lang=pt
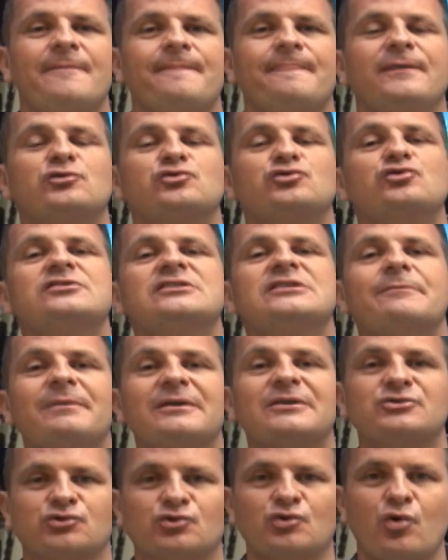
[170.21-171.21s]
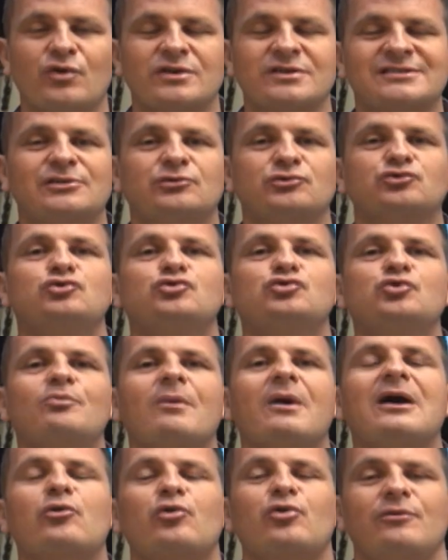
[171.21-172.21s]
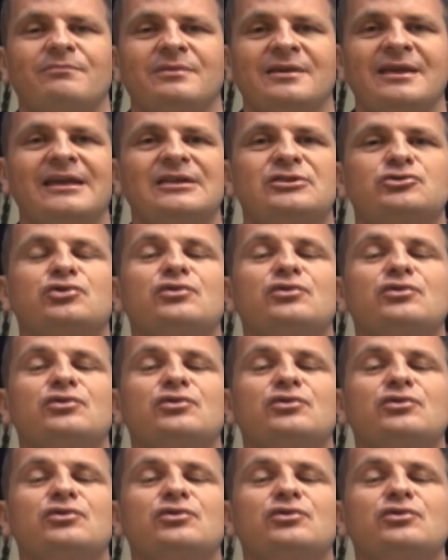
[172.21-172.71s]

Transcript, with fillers: Deus usa pessoas, Deus usa o macroambiente,